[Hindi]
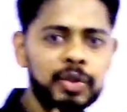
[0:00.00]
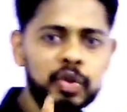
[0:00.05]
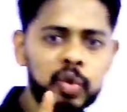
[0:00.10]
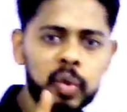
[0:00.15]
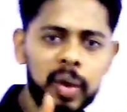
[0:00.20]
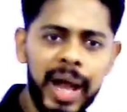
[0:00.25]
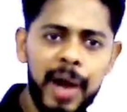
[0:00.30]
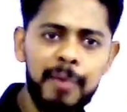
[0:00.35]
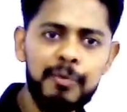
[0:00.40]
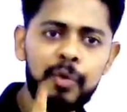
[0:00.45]

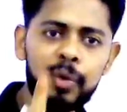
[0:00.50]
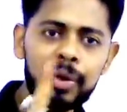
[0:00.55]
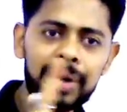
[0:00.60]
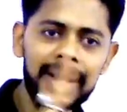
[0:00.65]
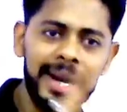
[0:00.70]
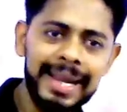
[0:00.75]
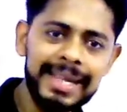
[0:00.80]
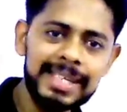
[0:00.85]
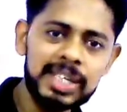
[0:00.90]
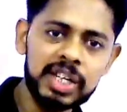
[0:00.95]
जो है वो
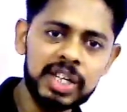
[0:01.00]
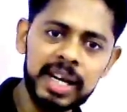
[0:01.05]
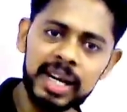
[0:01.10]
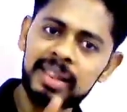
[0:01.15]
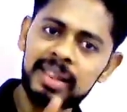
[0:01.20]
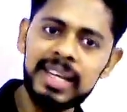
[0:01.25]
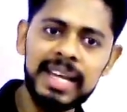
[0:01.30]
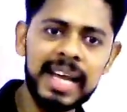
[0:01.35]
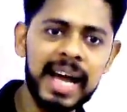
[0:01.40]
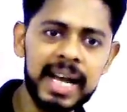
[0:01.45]
रिलीज कर
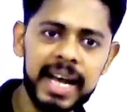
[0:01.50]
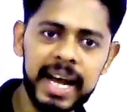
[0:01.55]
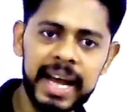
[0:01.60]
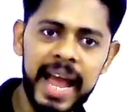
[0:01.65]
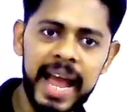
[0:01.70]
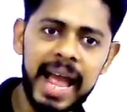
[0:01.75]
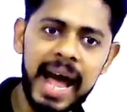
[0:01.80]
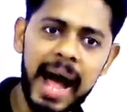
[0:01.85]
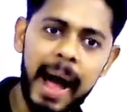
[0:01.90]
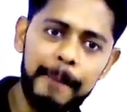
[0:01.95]
दिया
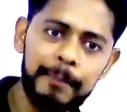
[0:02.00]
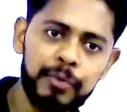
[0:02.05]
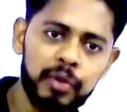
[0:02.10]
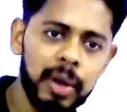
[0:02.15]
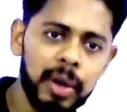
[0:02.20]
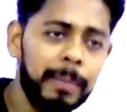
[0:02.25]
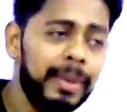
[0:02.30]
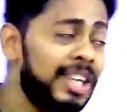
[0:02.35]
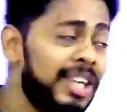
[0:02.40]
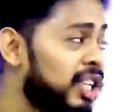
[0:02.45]
गया है आप
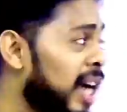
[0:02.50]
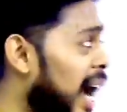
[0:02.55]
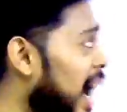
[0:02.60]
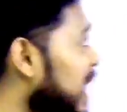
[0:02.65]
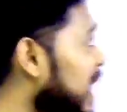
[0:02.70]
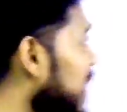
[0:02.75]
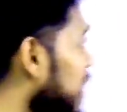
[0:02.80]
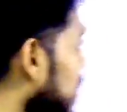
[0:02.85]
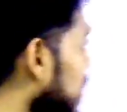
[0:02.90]
सभी जाकर